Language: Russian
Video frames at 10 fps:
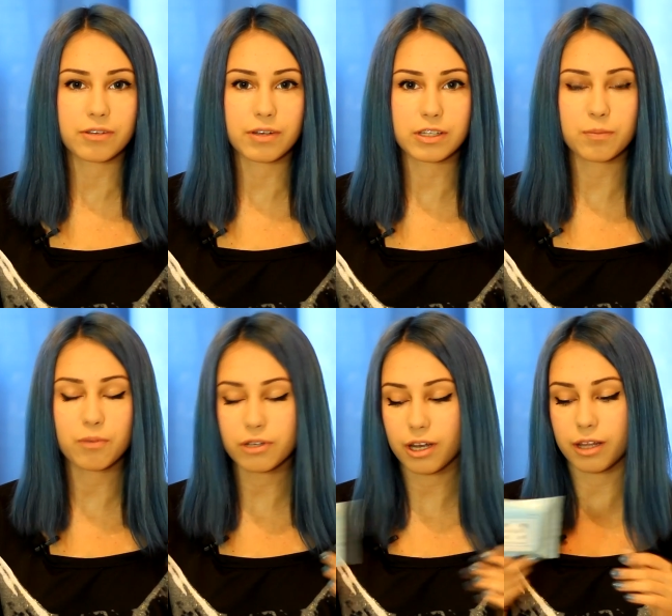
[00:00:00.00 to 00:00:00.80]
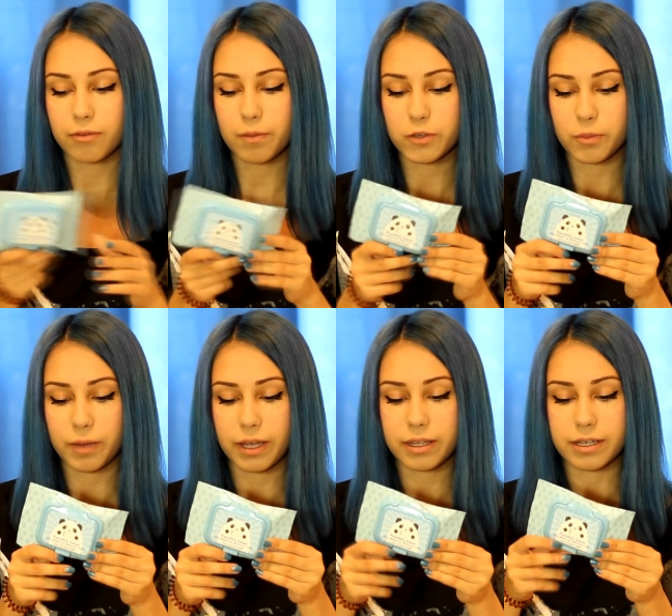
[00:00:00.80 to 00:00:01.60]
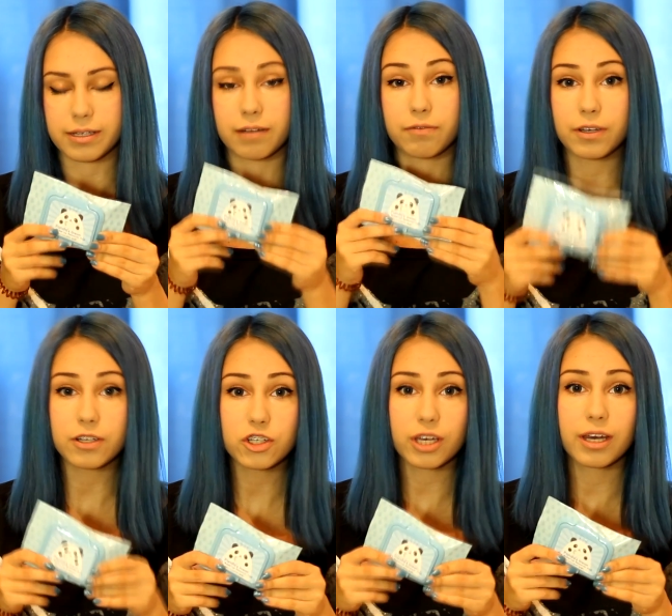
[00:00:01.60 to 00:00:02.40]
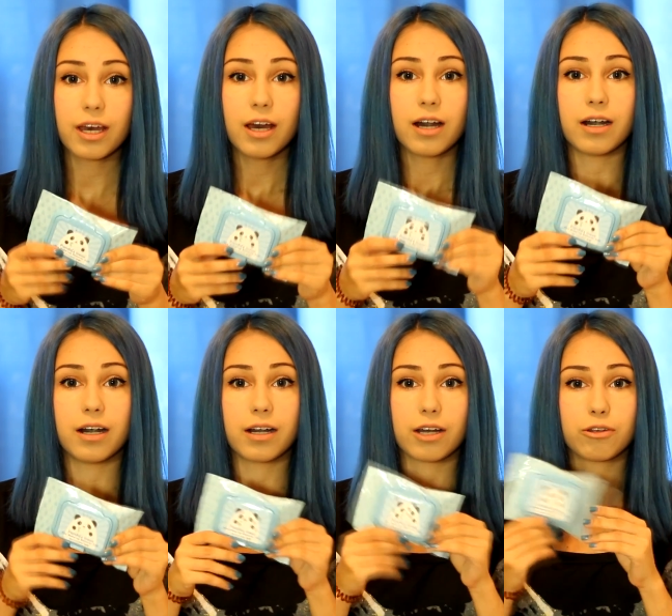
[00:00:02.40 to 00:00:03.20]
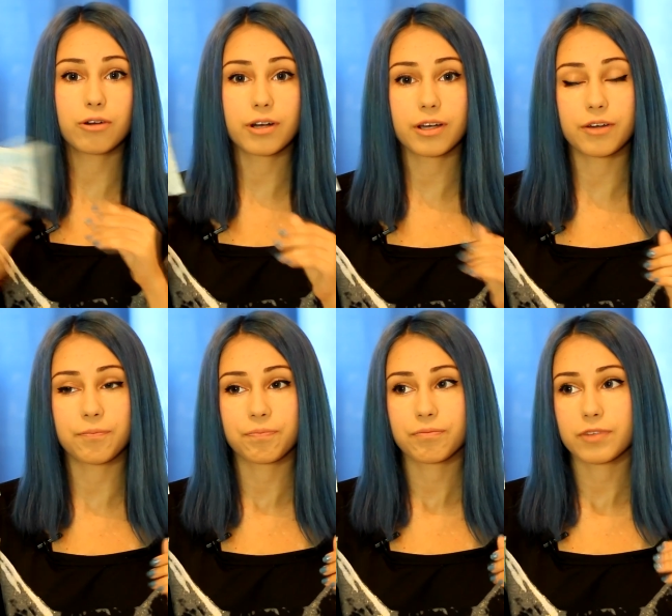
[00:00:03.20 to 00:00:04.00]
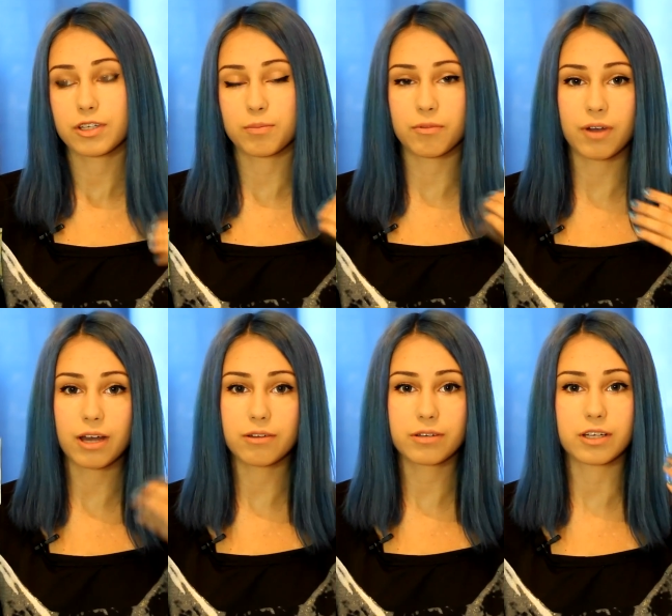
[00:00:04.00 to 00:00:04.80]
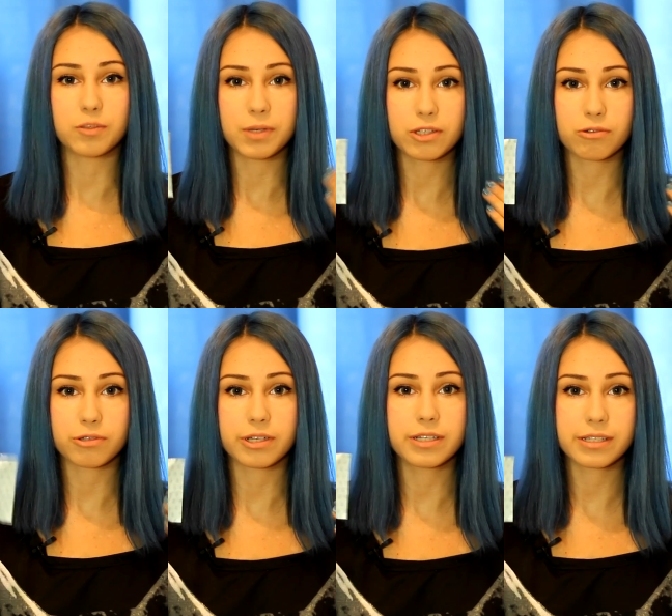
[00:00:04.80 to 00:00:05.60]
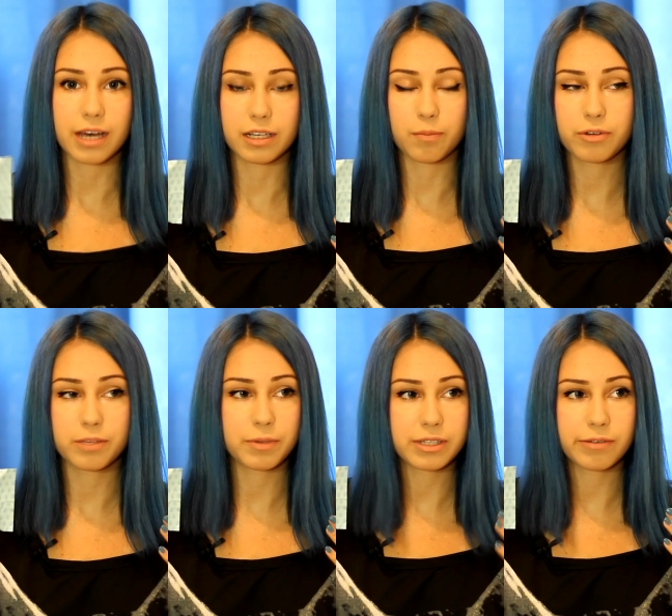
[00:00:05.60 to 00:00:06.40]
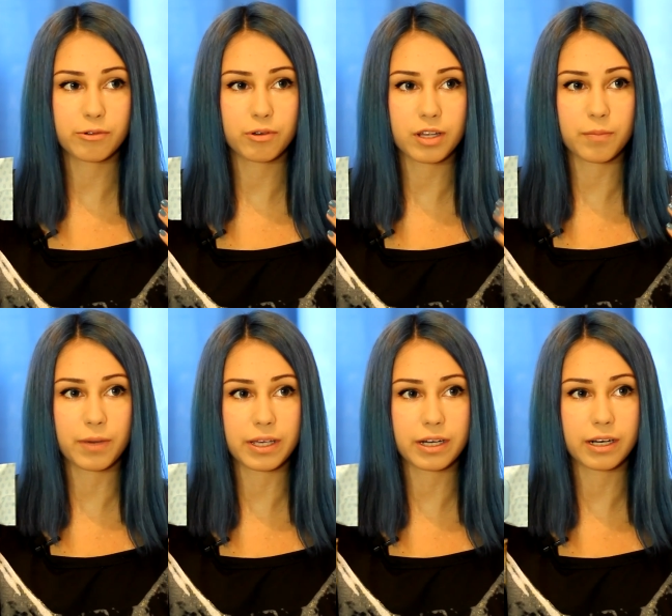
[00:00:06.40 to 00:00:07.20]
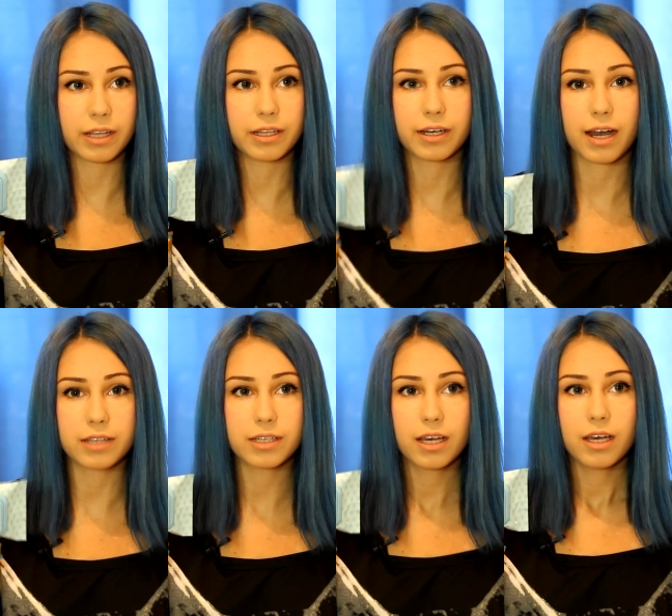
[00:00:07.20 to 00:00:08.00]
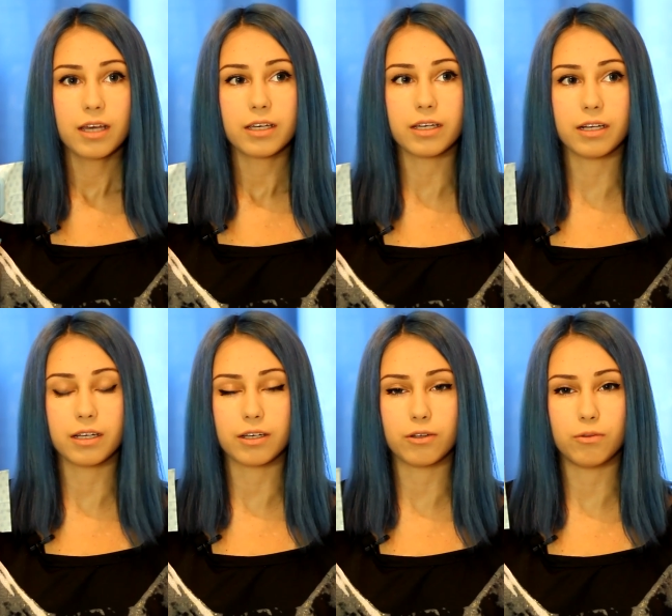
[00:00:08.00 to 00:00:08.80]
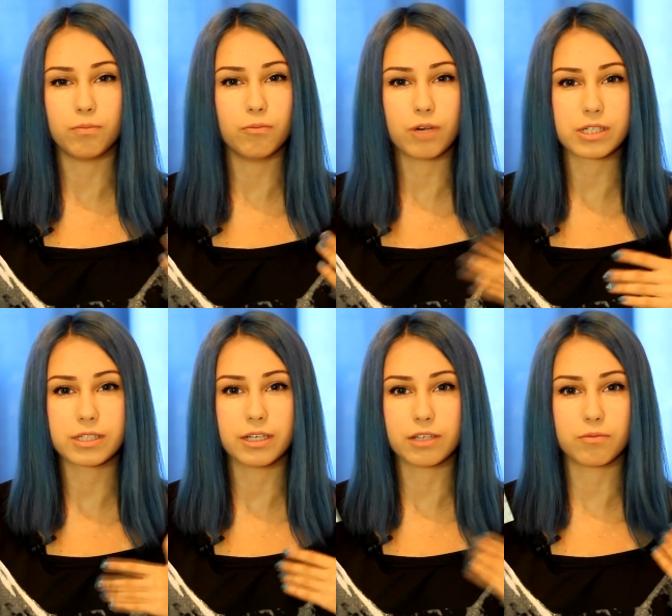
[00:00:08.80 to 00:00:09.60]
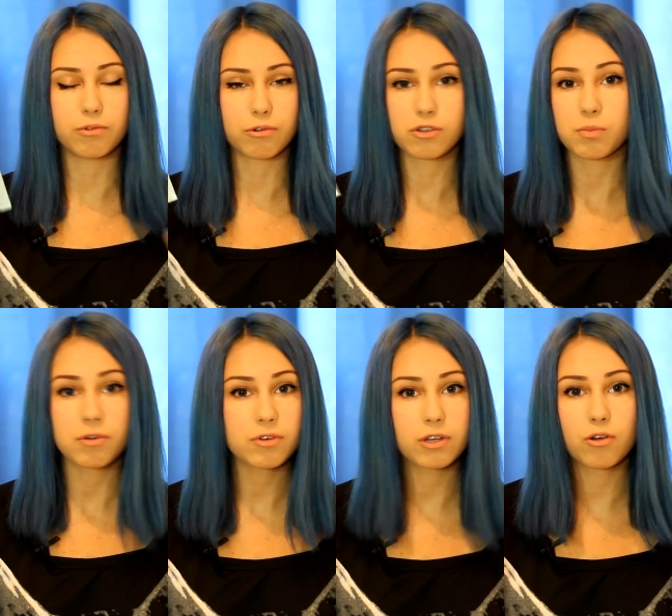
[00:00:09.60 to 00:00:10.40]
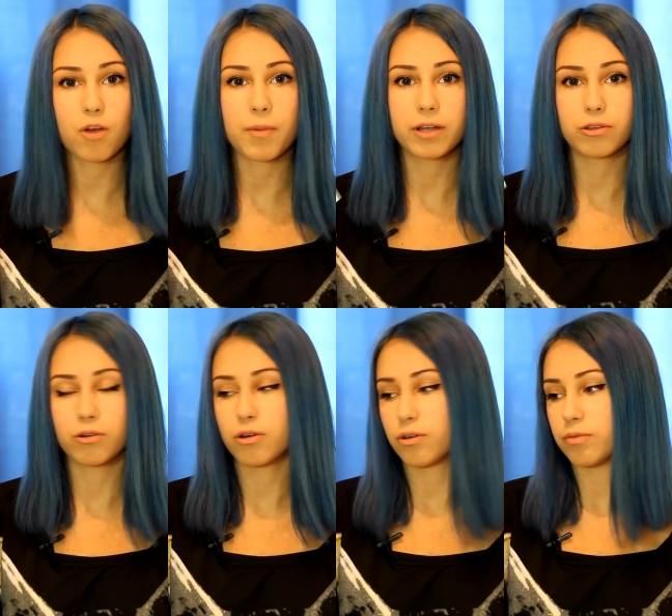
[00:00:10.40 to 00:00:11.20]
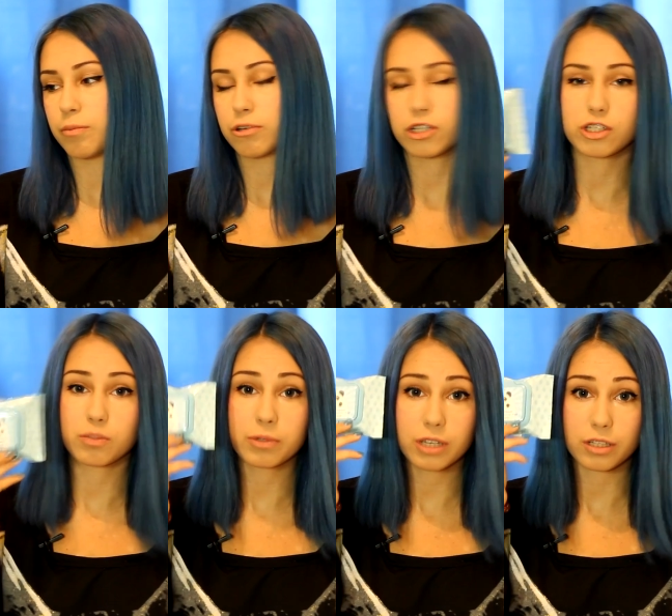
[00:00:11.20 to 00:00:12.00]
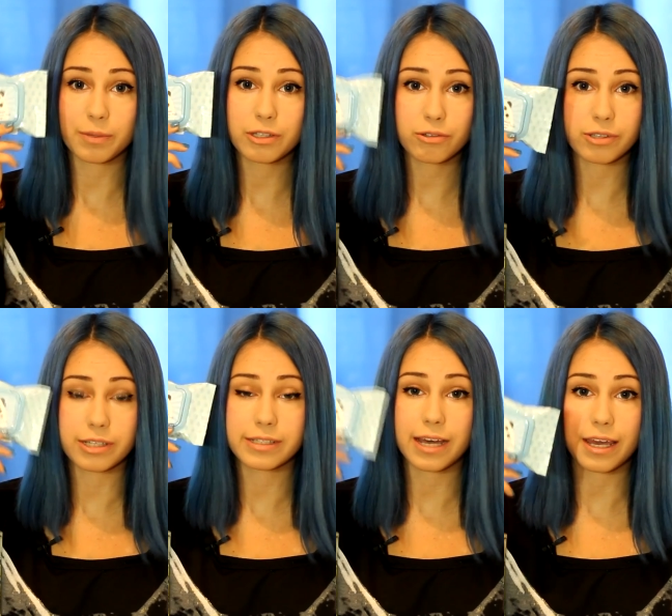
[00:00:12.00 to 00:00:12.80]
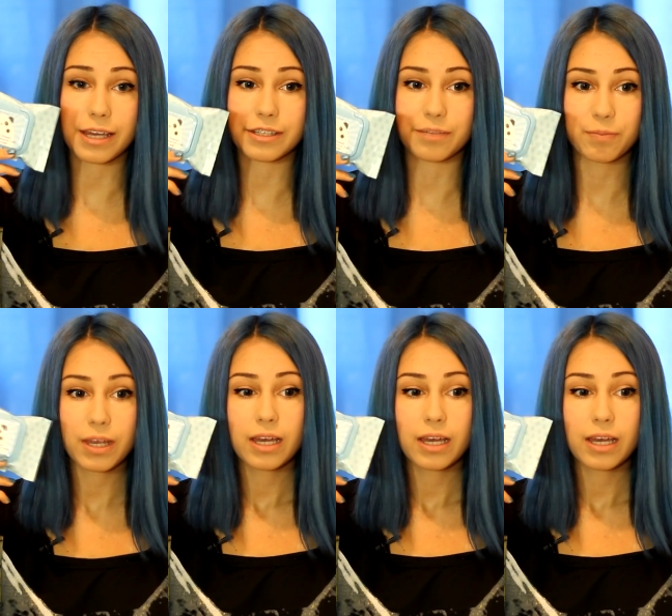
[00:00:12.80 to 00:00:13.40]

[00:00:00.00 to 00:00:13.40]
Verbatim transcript: из вас не поняли, но в общем это салфеточки, а, которые смывают косметику с лица. Допустим, если вы куда-то поехали отдыхать или у вас нет вдруг смывки дома, то вы можете смыть косметику с лица этим.